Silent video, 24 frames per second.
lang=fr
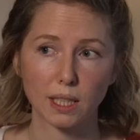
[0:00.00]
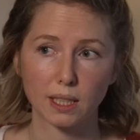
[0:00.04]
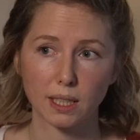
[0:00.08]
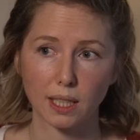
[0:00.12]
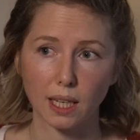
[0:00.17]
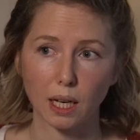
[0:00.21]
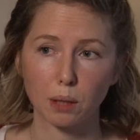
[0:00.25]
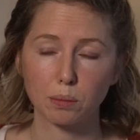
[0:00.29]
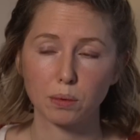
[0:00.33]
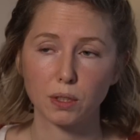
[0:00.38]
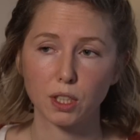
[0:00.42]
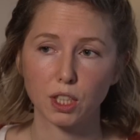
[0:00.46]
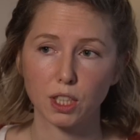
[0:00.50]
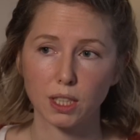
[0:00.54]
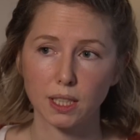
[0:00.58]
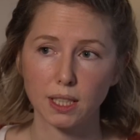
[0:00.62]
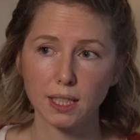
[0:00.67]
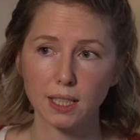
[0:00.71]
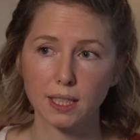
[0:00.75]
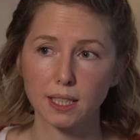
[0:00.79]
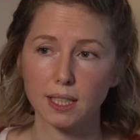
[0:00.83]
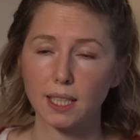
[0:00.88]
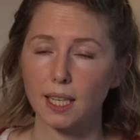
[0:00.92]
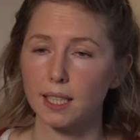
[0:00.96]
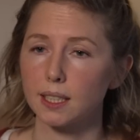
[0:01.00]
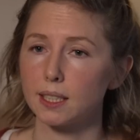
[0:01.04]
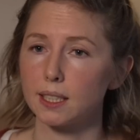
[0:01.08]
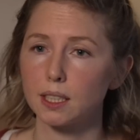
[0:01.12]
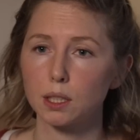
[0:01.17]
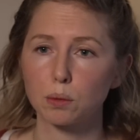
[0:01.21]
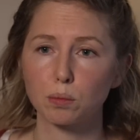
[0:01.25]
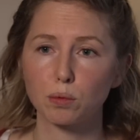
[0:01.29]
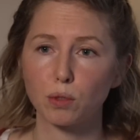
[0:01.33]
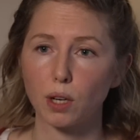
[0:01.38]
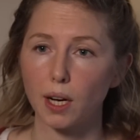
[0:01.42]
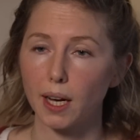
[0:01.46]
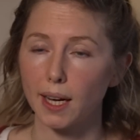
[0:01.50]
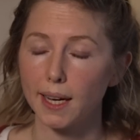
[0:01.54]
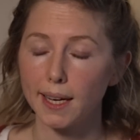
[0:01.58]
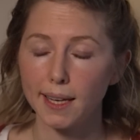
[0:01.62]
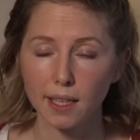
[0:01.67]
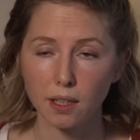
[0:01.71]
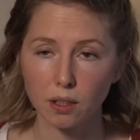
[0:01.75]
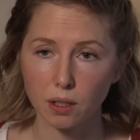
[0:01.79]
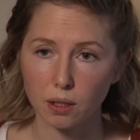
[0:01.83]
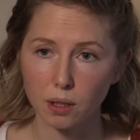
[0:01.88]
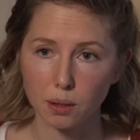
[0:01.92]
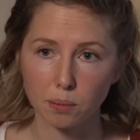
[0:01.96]
thérapie génique, c'est un espoir
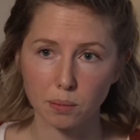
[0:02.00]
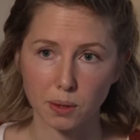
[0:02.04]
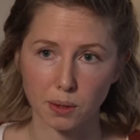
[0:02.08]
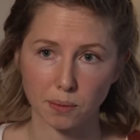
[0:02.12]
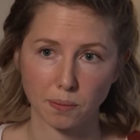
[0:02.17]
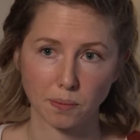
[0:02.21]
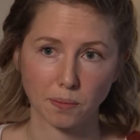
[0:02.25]
énorme.